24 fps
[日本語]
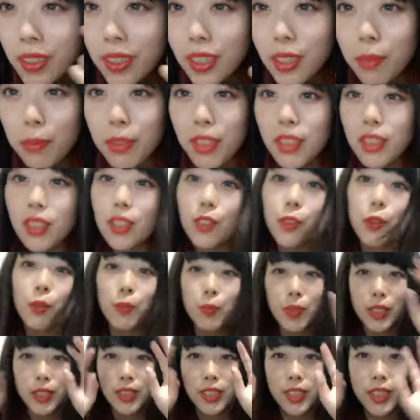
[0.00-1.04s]
んだいめいさんこん
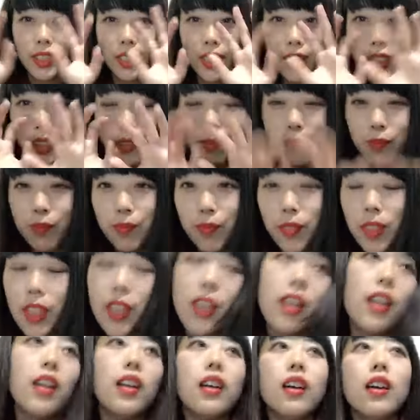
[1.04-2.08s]
ばんだい
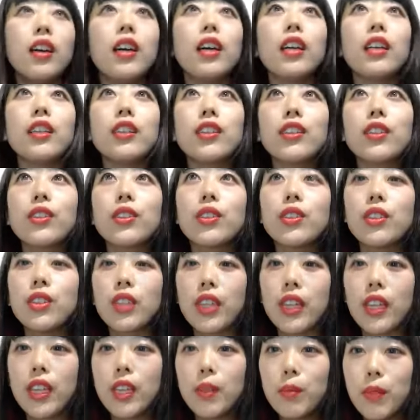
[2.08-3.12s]
はいということ
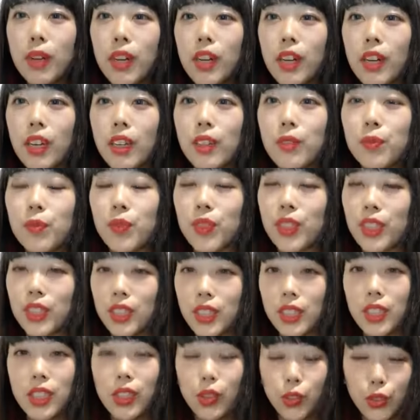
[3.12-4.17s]
で今
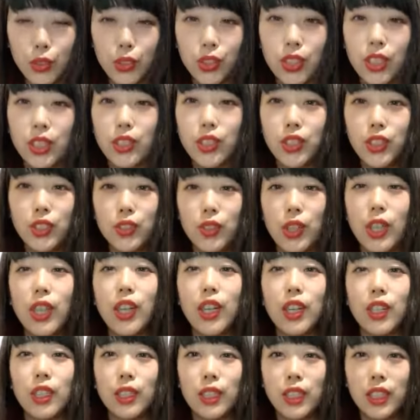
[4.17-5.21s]
私6月
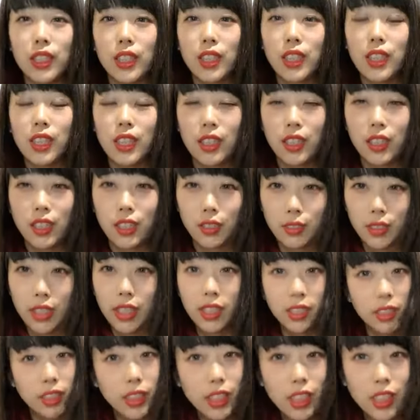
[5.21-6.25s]
は
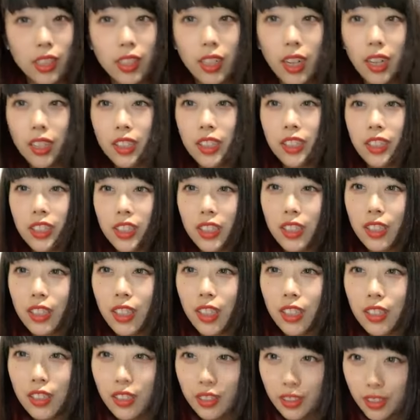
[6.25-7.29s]
体型管理月
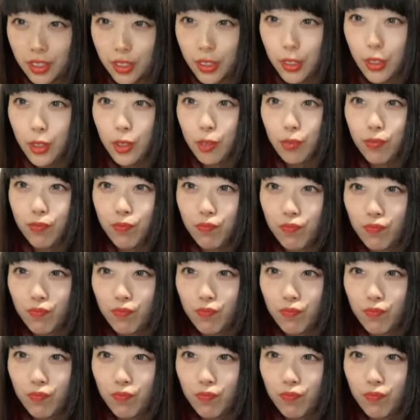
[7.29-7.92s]
間なんですよ